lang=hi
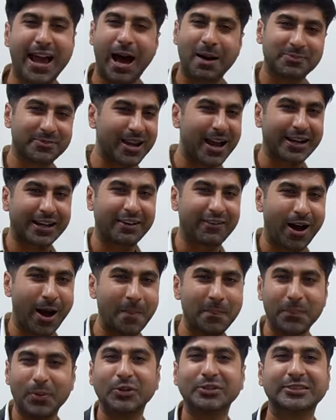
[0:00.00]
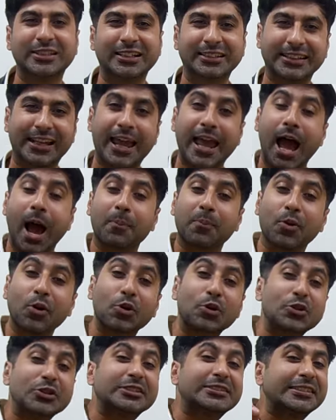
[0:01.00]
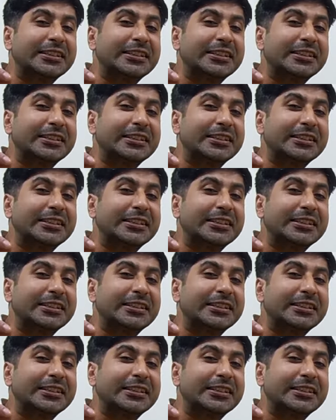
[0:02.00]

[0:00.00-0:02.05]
है आप जाके वहां पूछ सकते हैं आपको